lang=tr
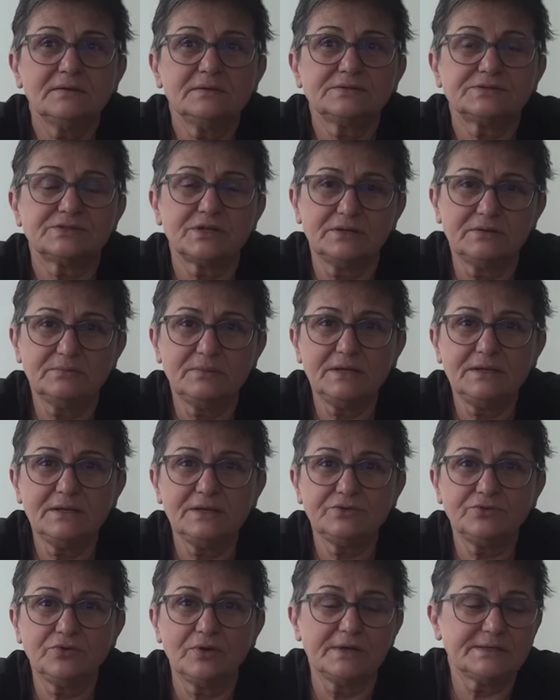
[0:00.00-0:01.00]
canıma
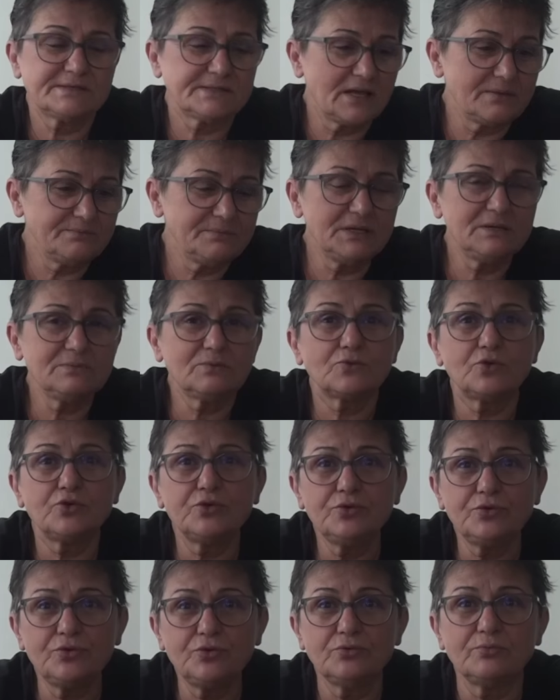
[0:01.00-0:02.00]
yetiyor. E sen benim
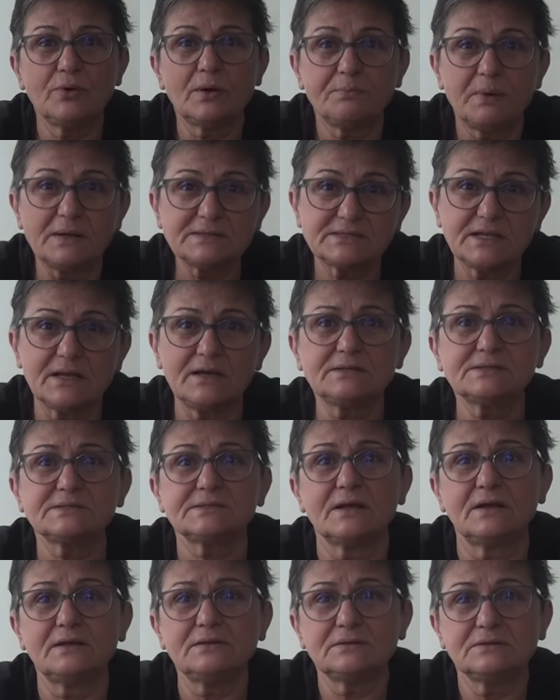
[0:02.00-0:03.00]
kuyruğuma
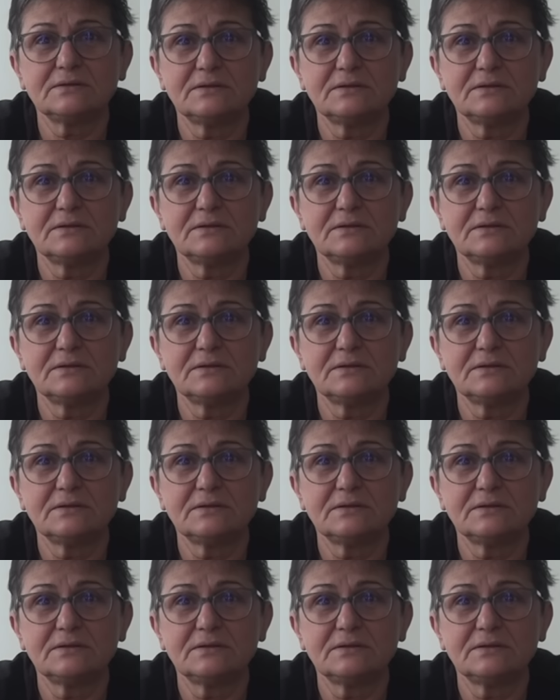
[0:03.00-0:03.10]
basarsan